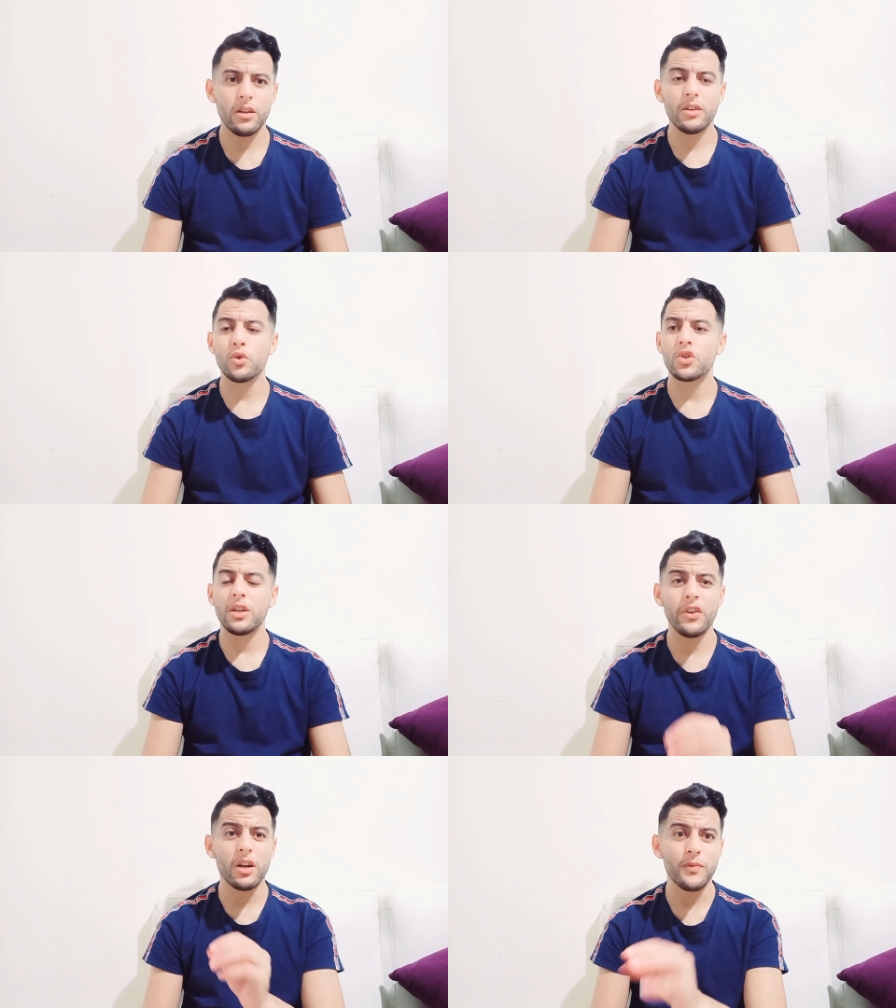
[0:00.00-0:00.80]
كلشي
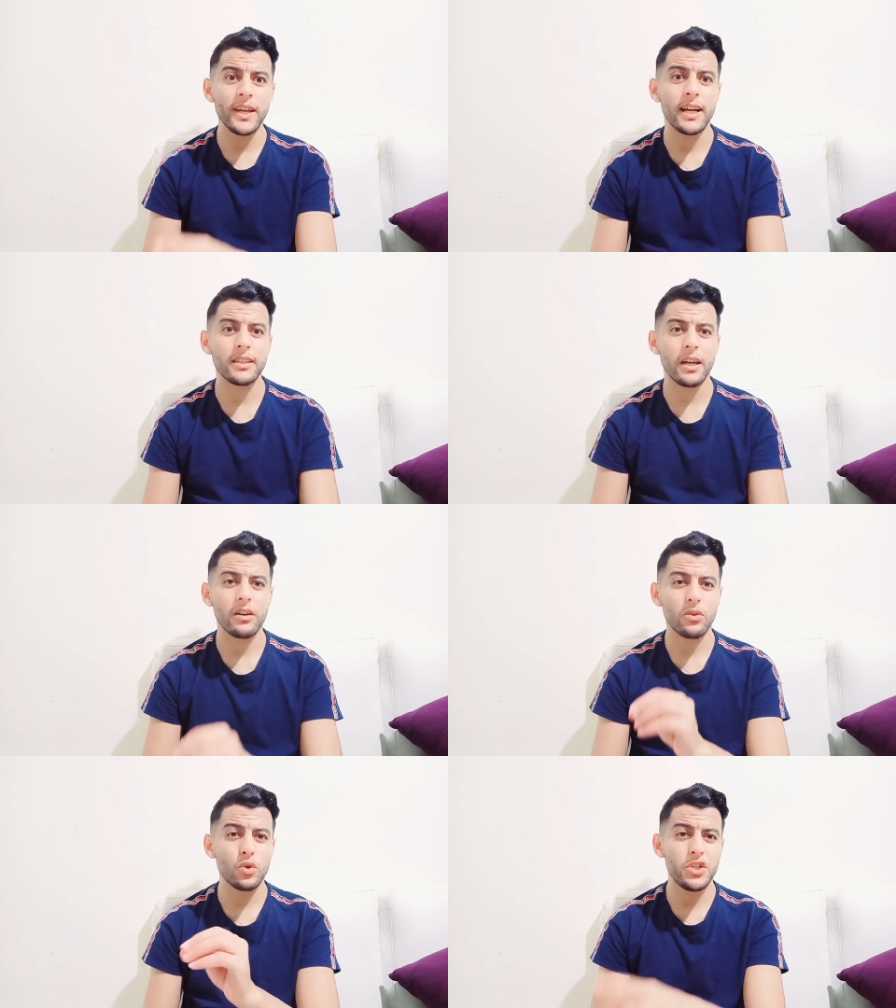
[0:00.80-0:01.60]
فيكم
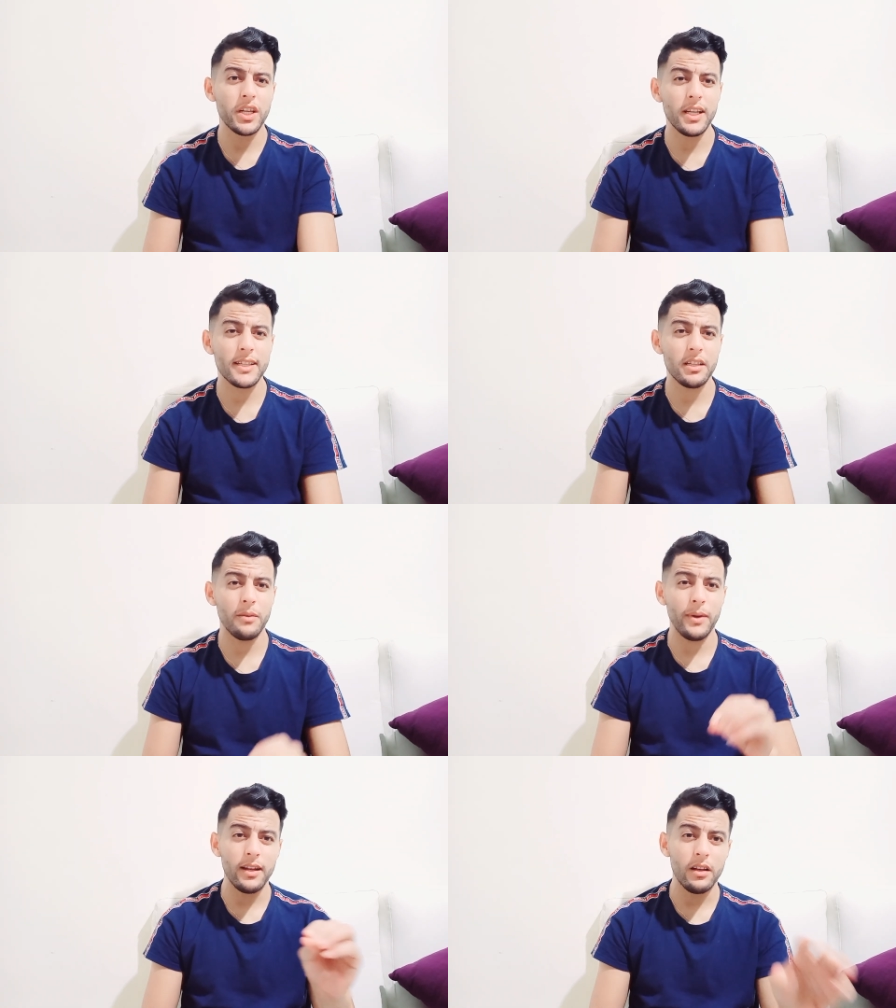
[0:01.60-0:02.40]
كيغدر كلشي كيلسع
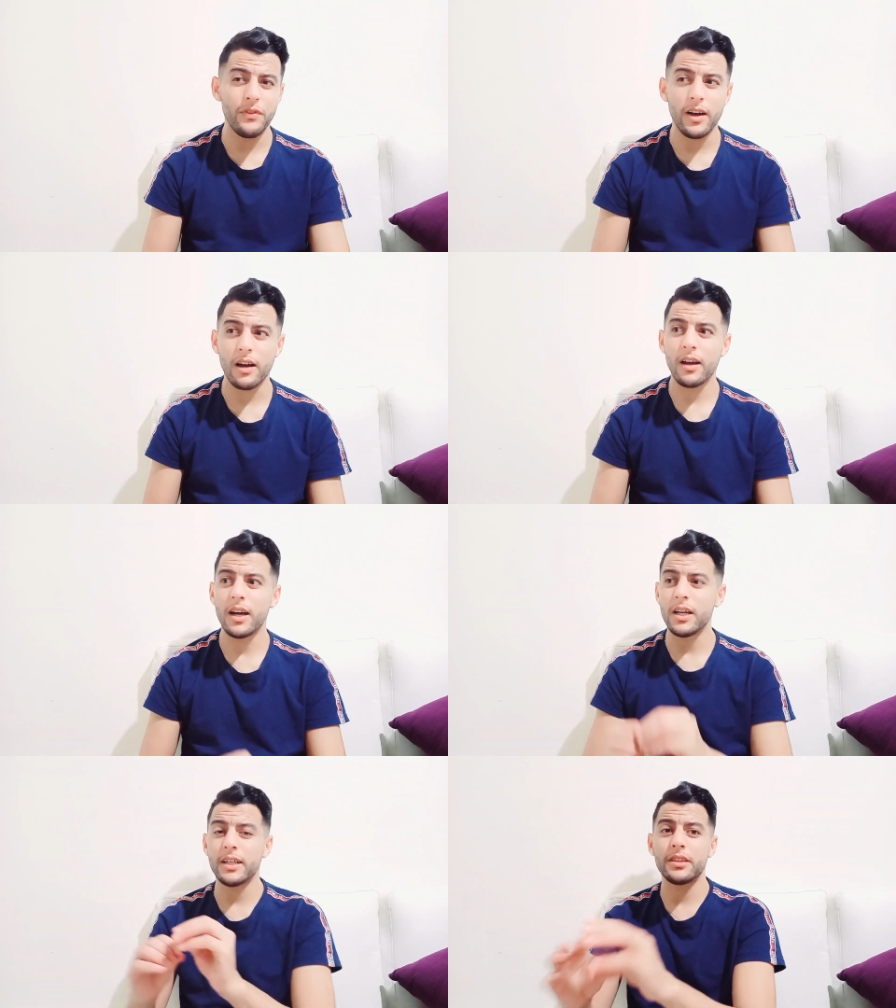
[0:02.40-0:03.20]
بحال اللفعه
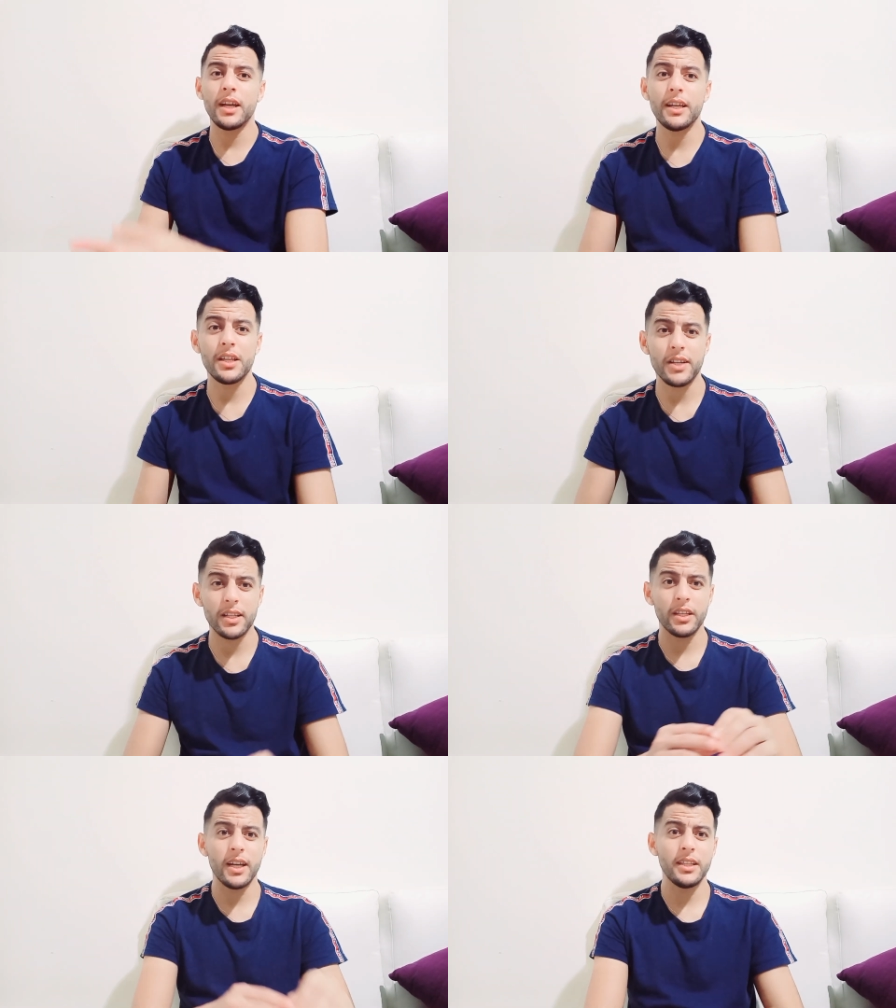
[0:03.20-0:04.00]
يعض هذا
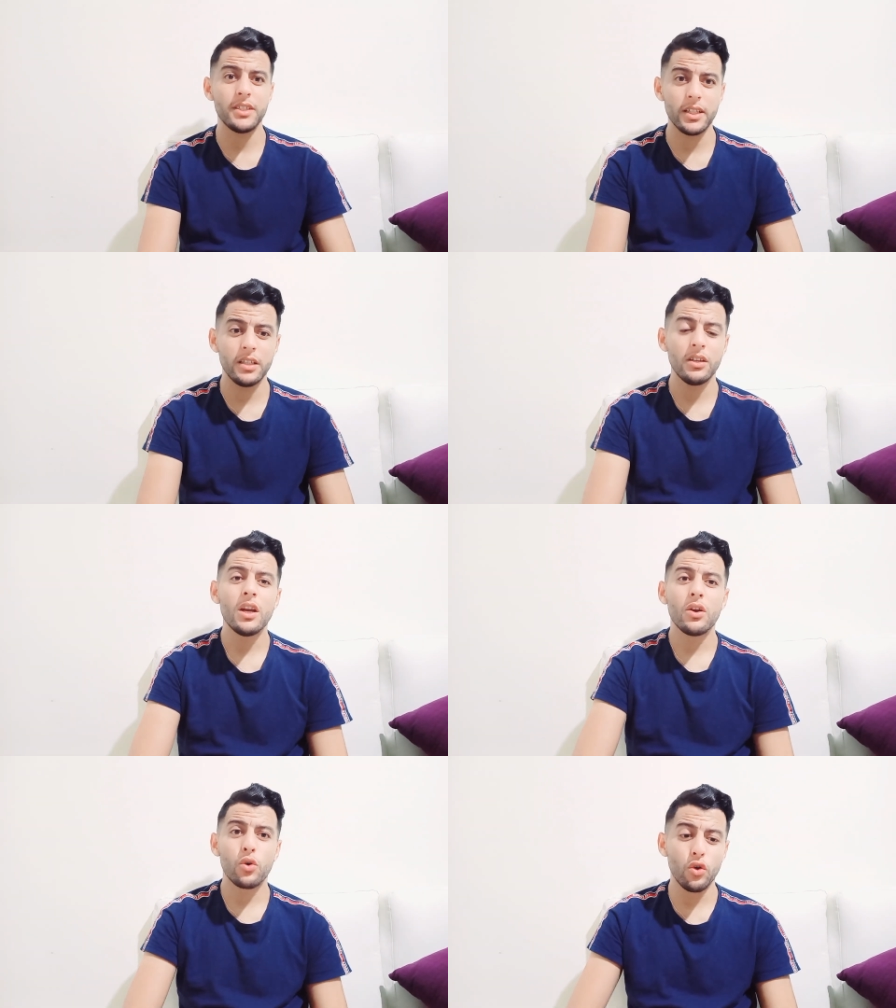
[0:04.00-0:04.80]
تعض هادي تعض
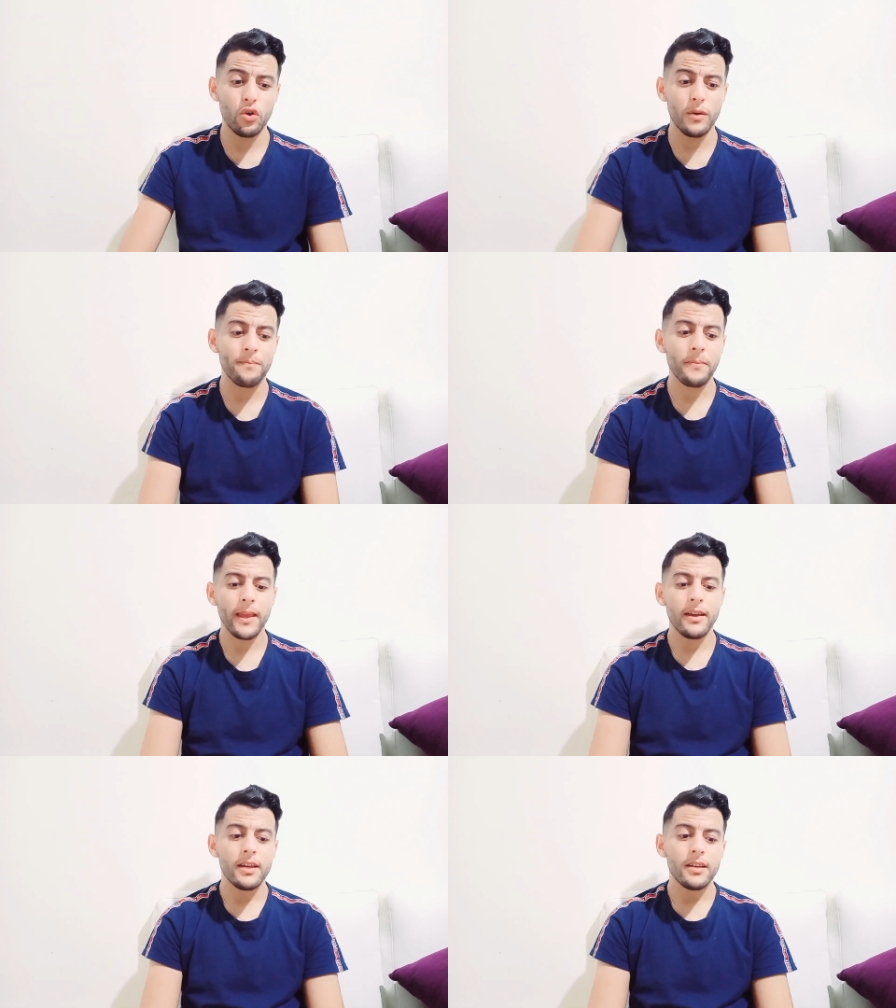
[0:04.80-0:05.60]
كلكم
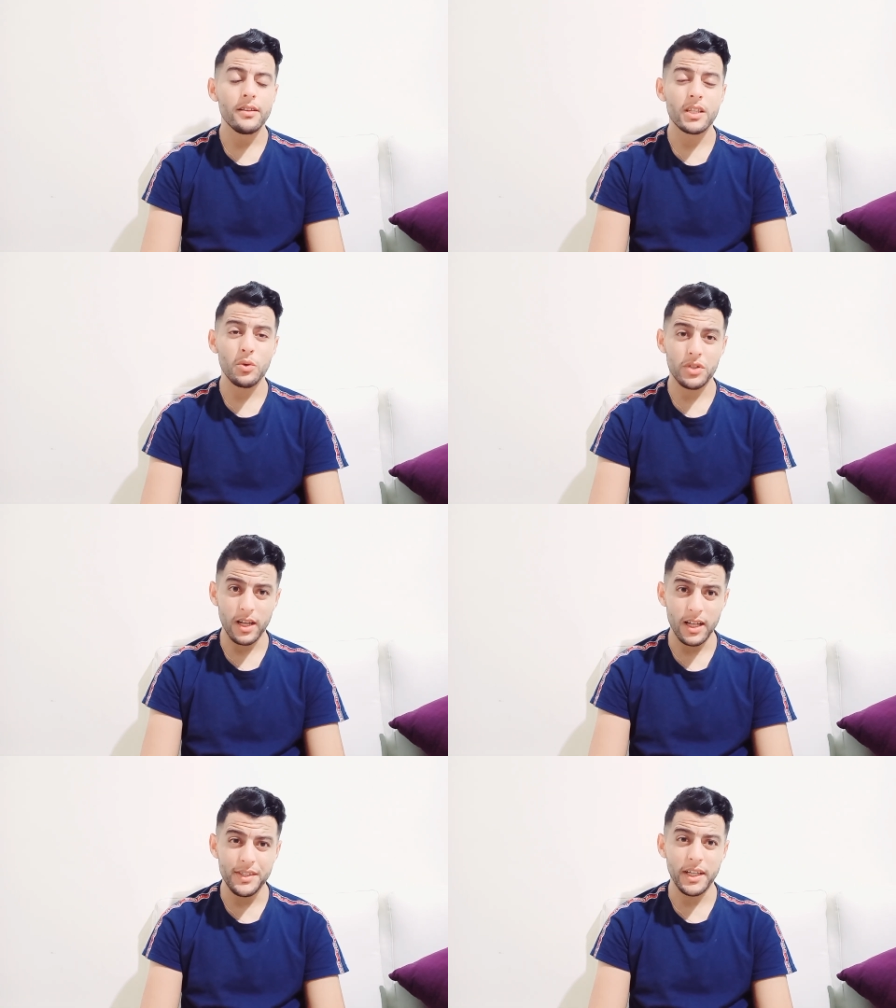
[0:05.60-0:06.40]
انت واش
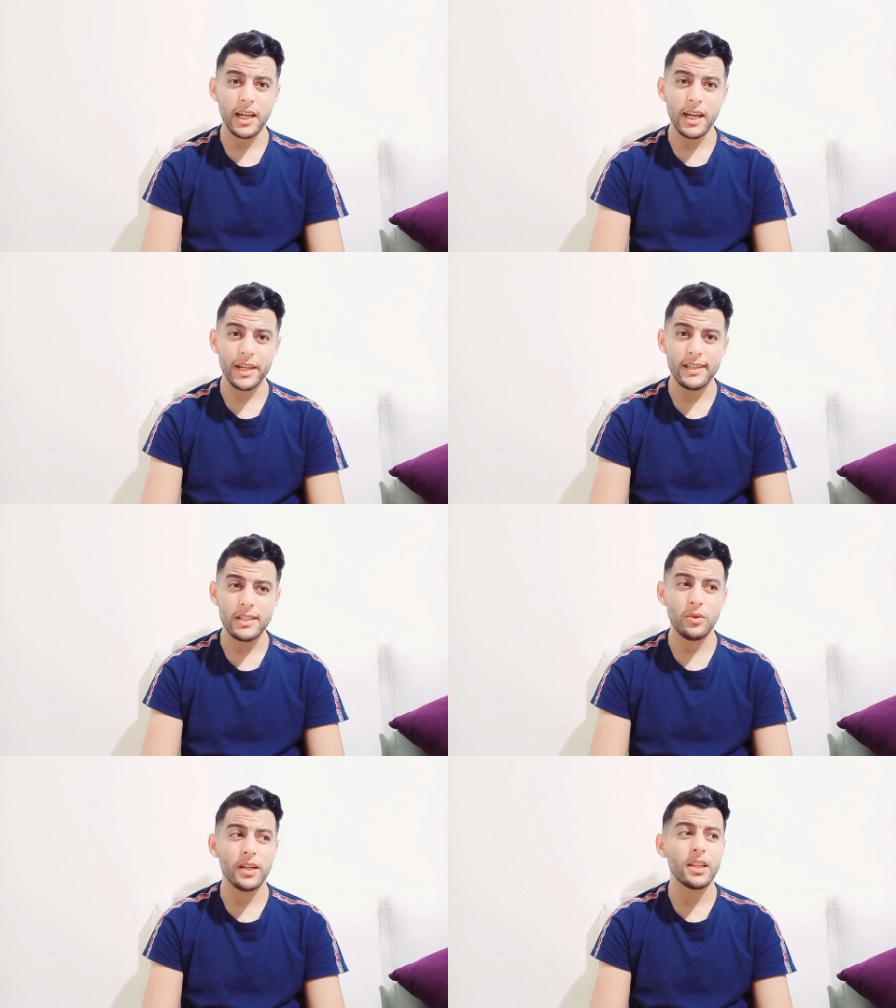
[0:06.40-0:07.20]
عقلتي على الخير ديال
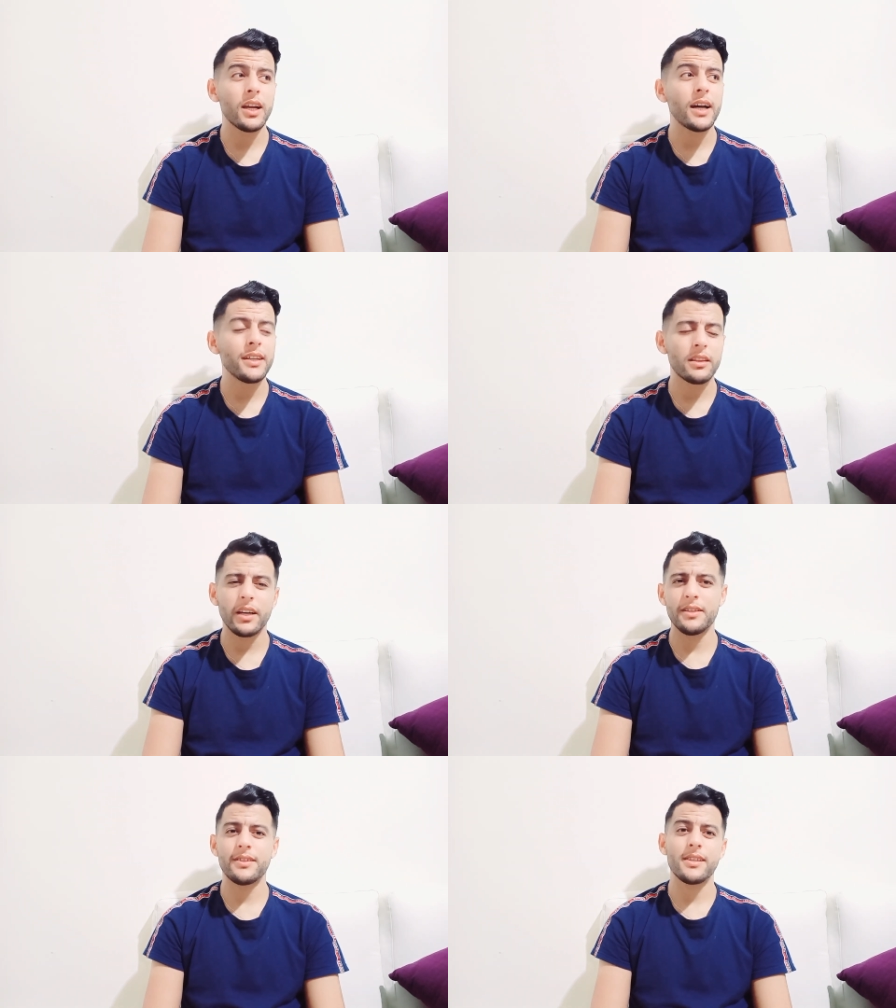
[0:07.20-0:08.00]
سعاد اللي غادي
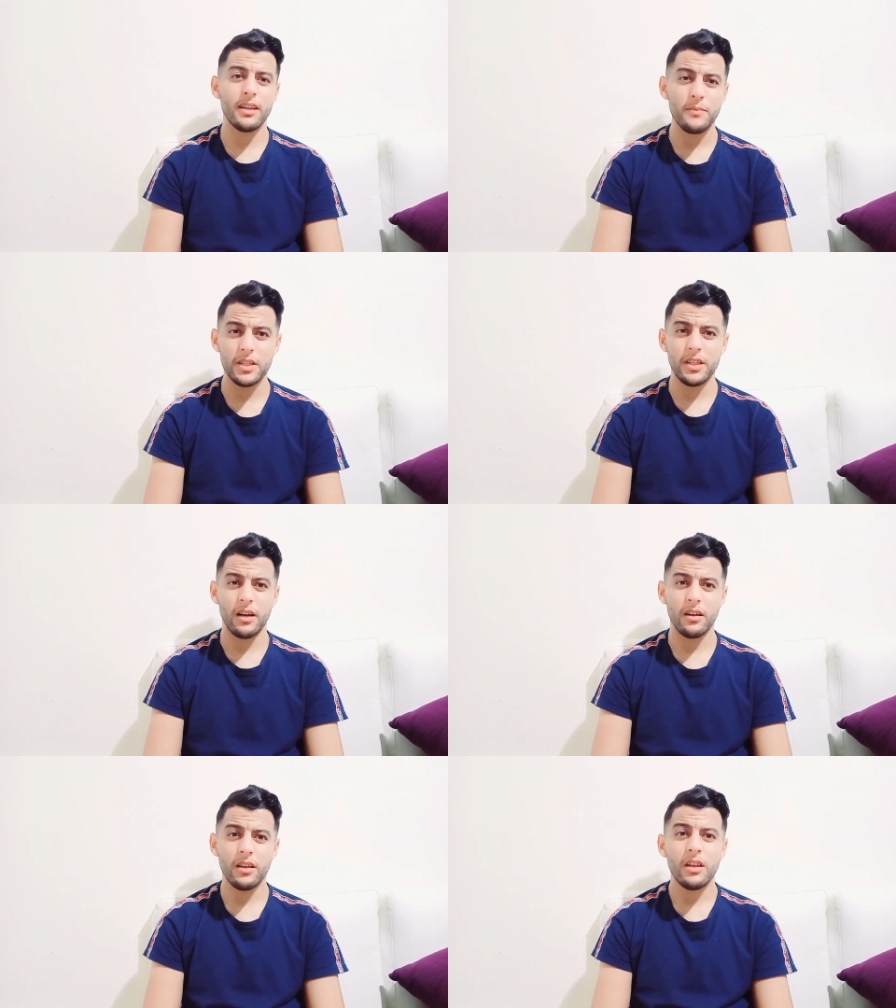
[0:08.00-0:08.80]
يتنار اساس على مجده